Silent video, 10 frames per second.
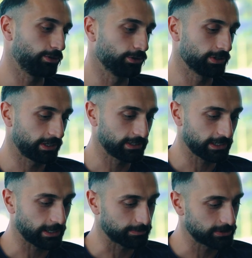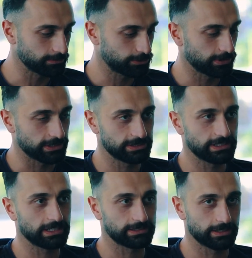onlara da yaptığım sürece
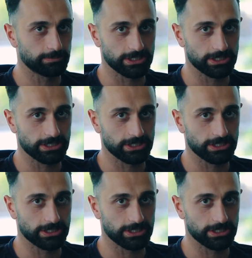zaten